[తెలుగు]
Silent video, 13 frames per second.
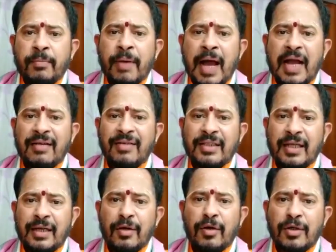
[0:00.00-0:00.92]

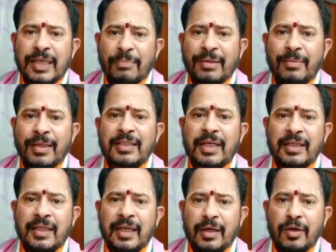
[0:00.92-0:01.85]
భాగవతంలో సప్తమ
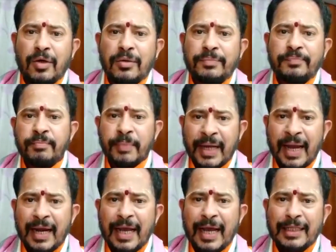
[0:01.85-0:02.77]
స్కంధంలో
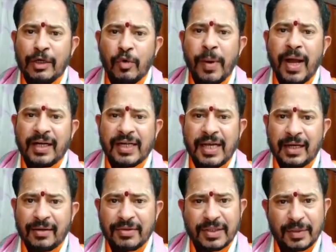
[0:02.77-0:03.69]
ప్రహ్లాద
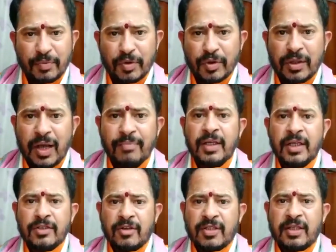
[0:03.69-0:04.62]
ఉపాఖ్యానం చెప్పుకుందాం
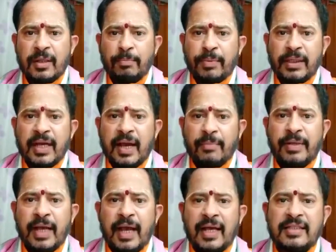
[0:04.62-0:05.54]
స్వస్తి
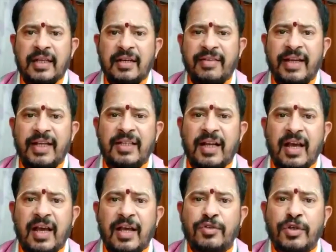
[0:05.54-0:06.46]
ప్రజాభ్య సర్వే జనా
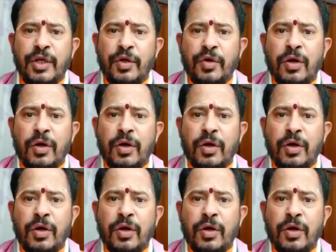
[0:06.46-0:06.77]
సుఖినో